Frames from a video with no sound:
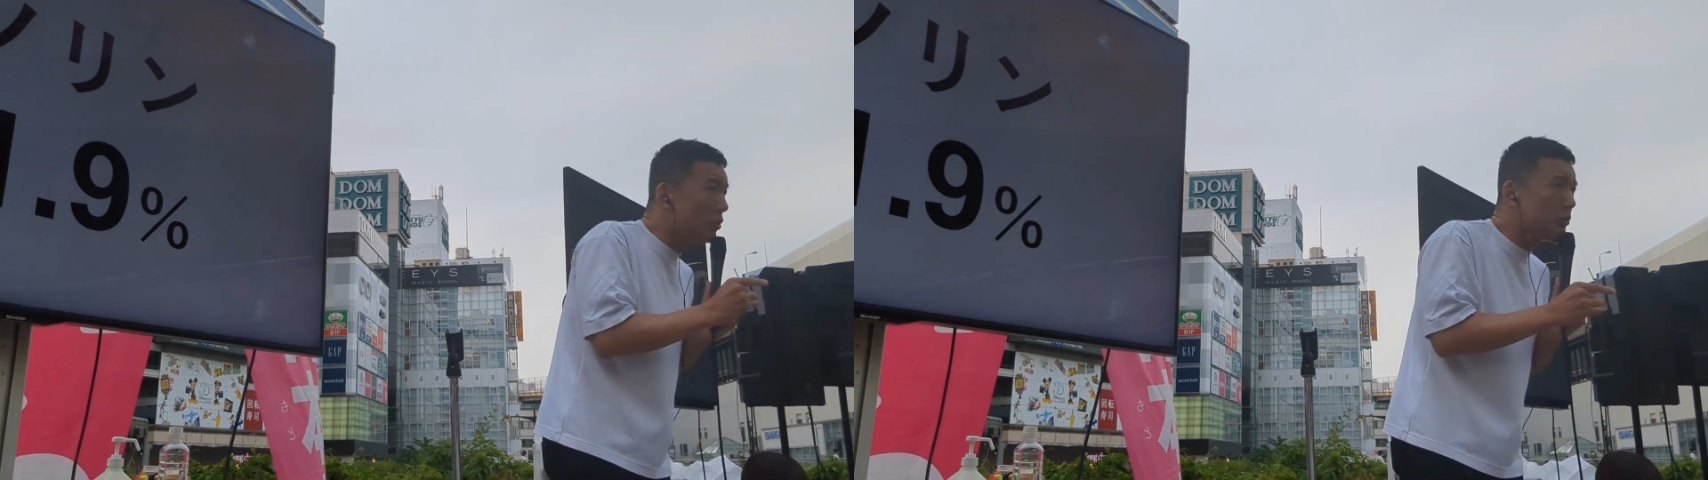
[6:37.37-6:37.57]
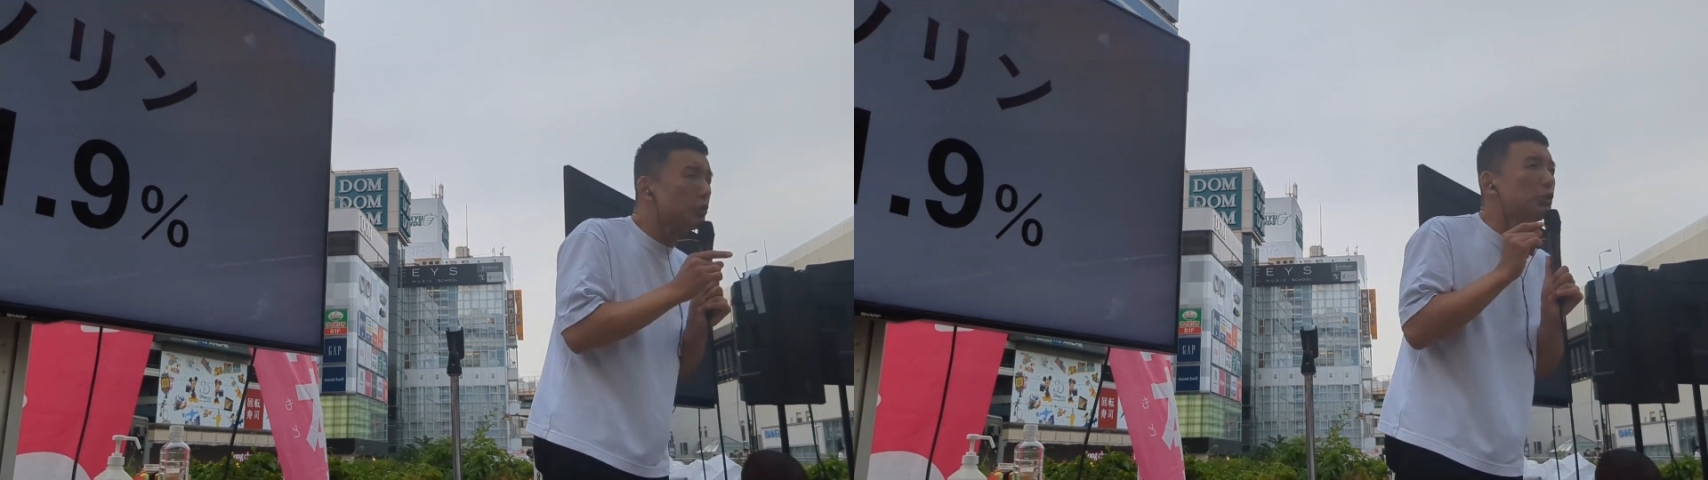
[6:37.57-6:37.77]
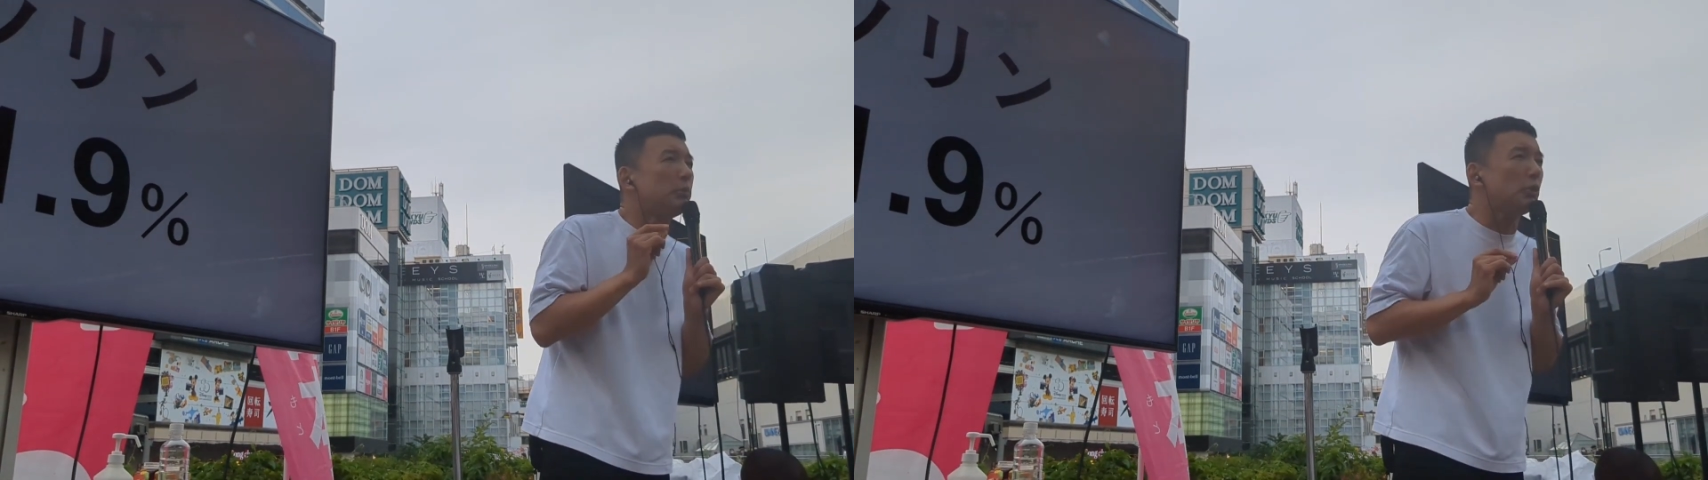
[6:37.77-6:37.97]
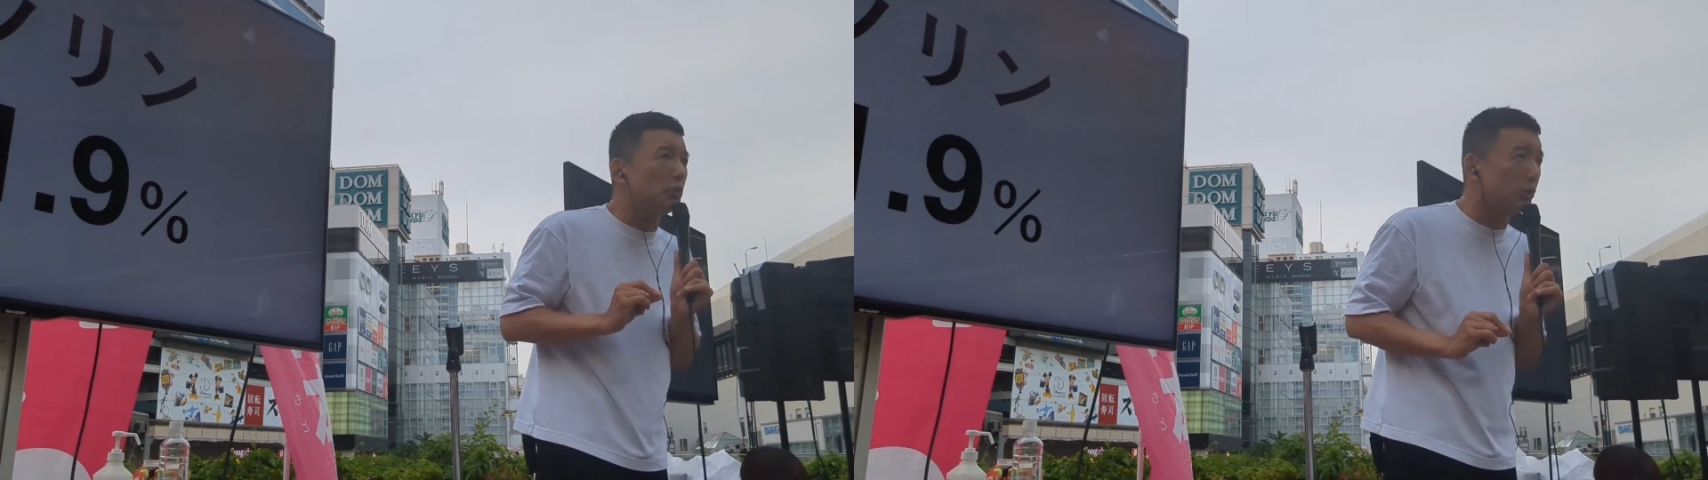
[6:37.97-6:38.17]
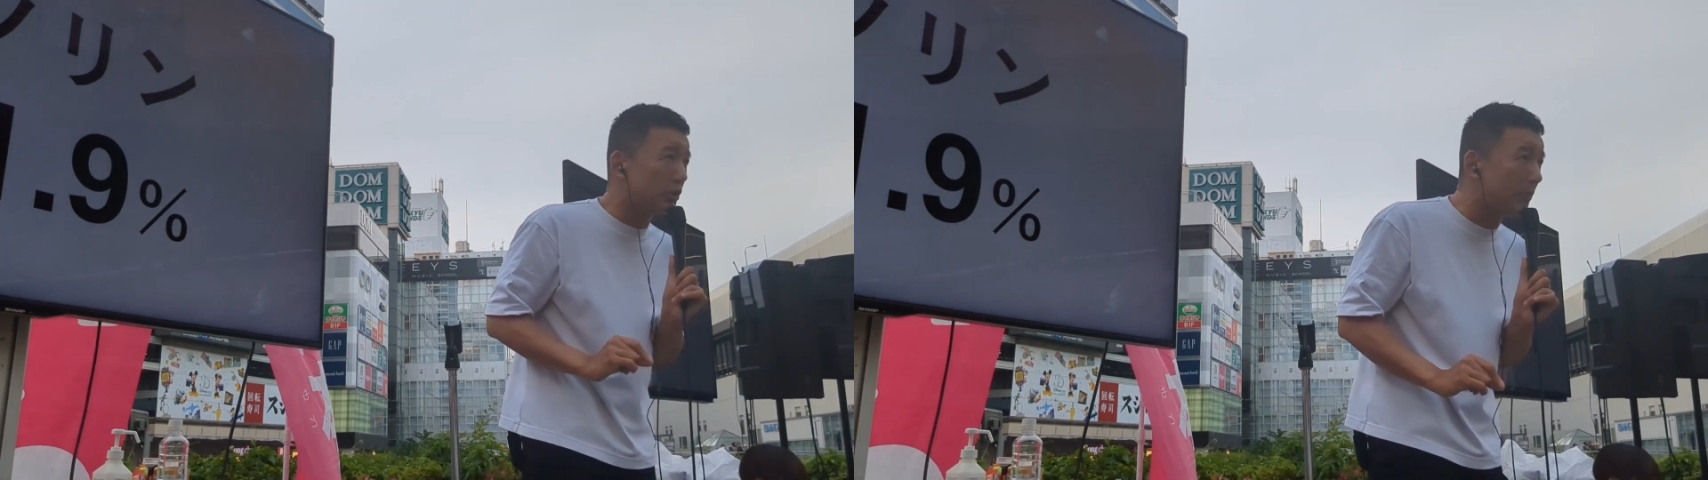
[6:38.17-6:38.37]
多くの人々に
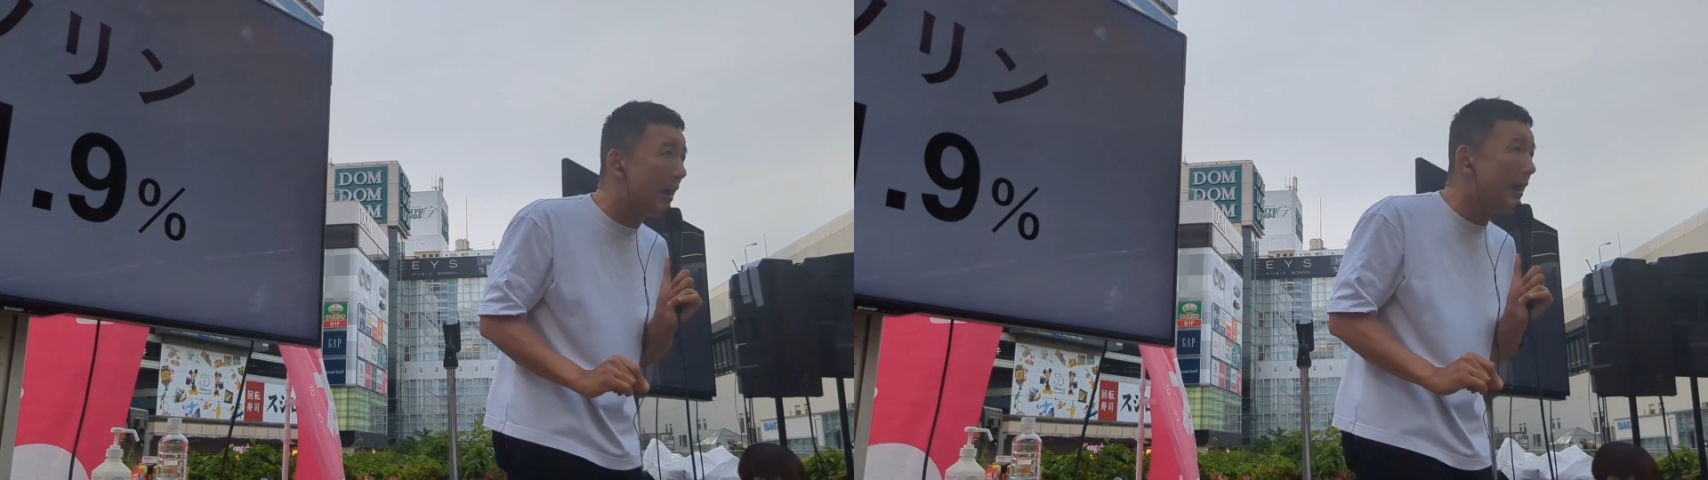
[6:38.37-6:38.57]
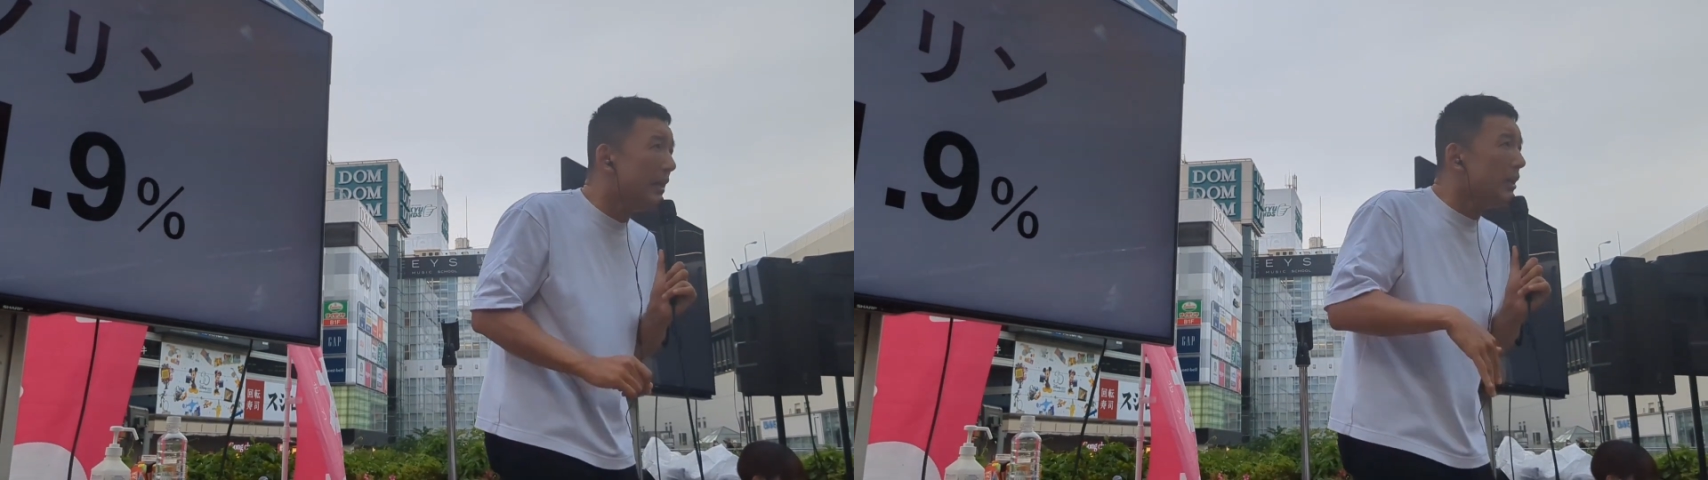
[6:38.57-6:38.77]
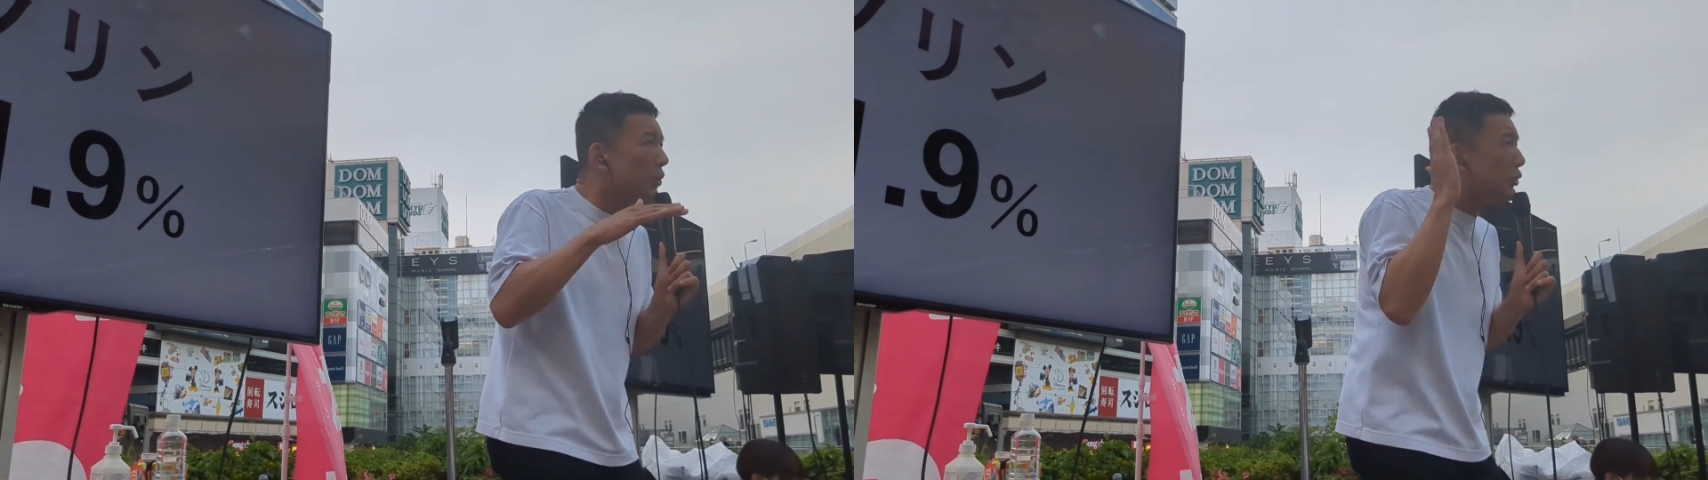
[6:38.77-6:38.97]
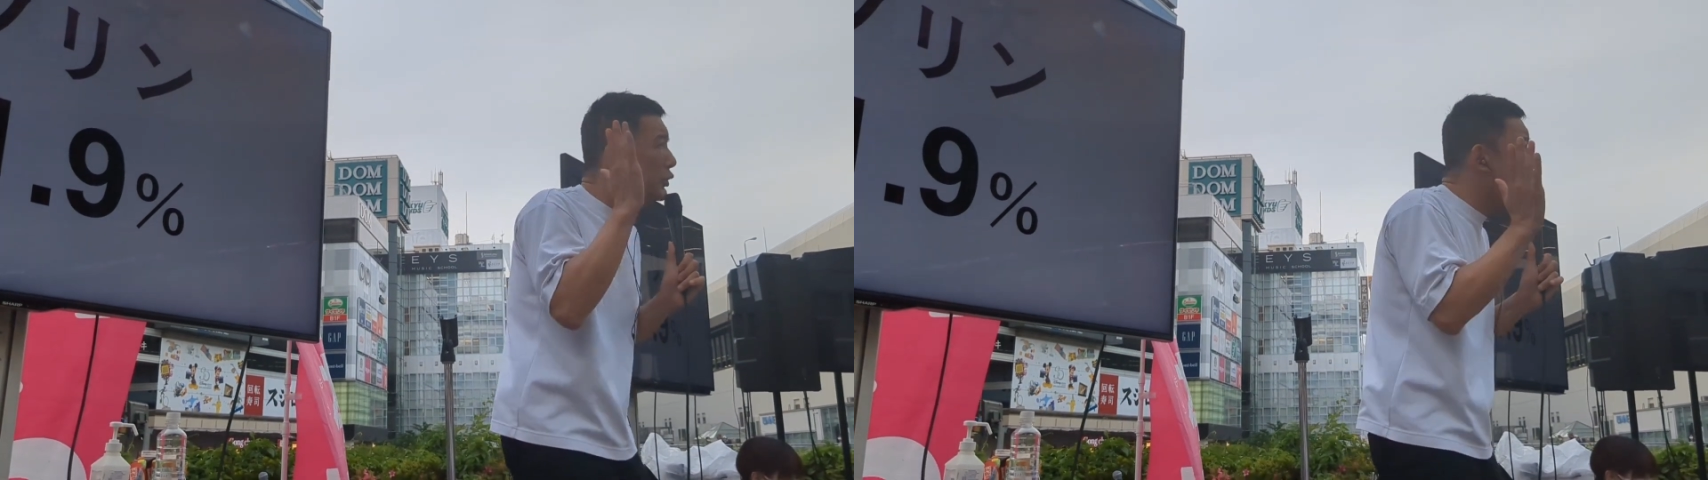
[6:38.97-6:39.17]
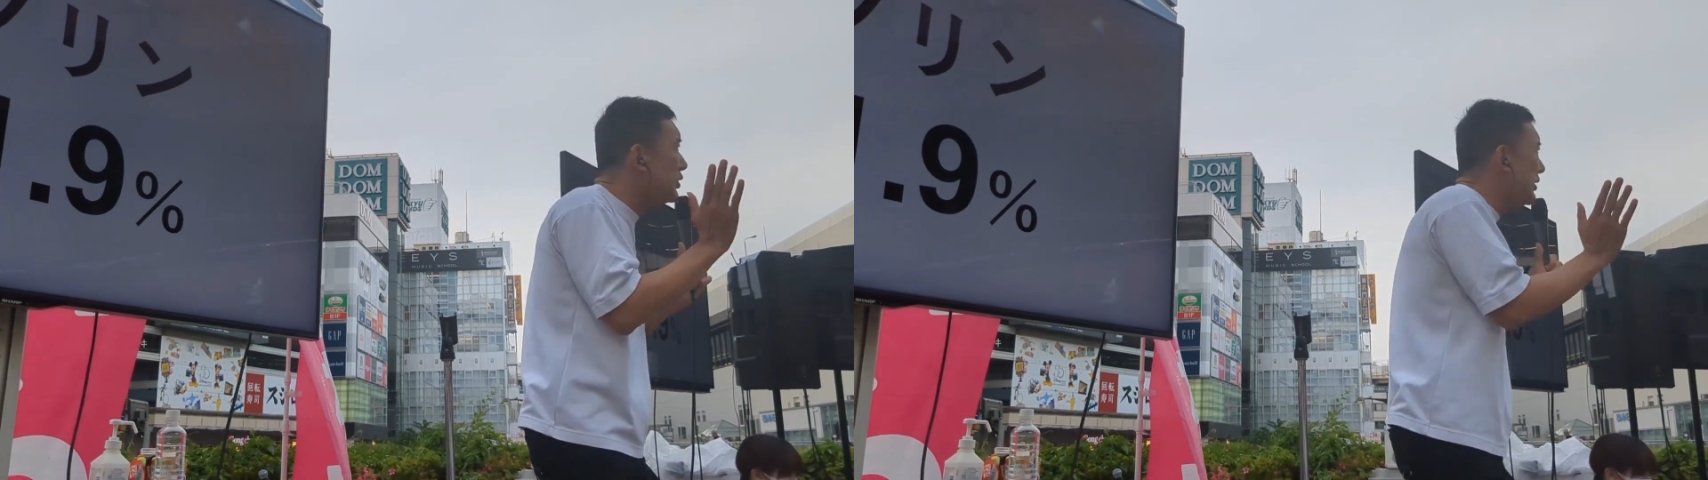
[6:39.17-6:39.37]
とってはこの
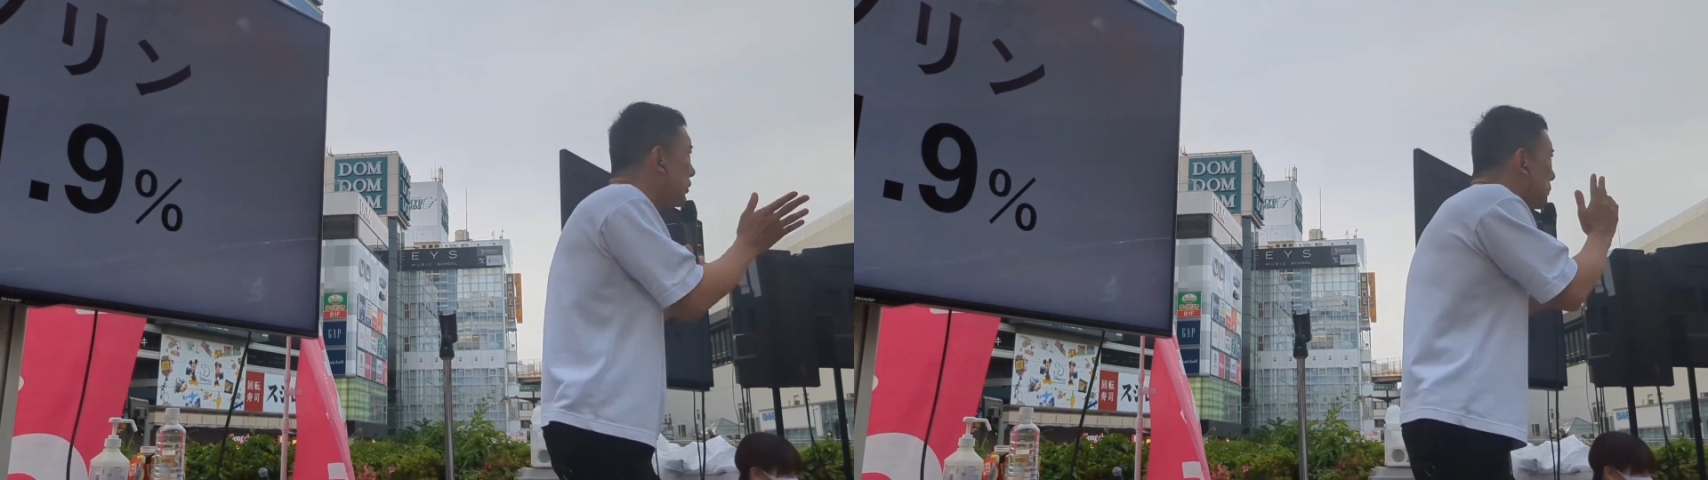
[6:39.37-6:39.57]
数年の